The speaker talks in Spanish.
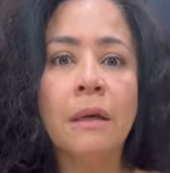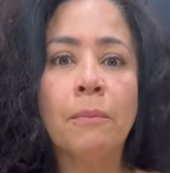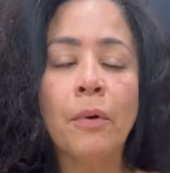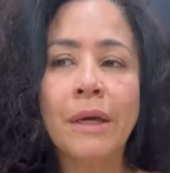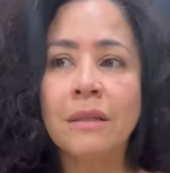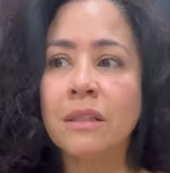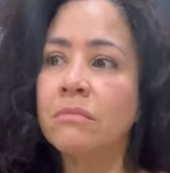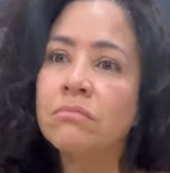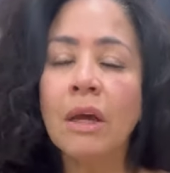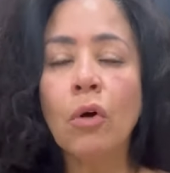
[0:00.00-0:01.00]
pues
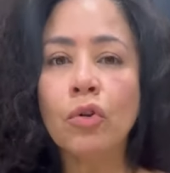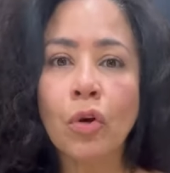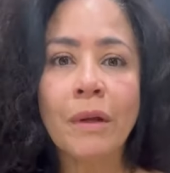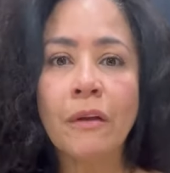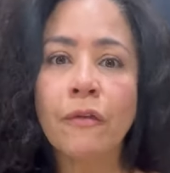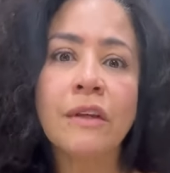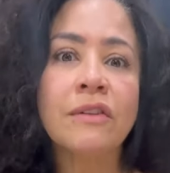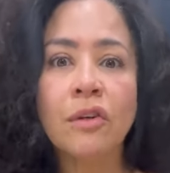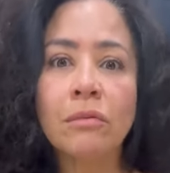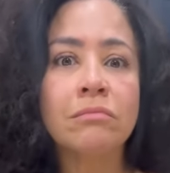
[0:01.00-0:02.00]
es otro
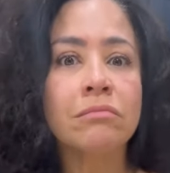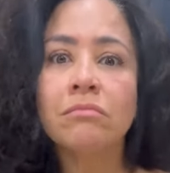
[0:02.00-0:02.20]
beneficio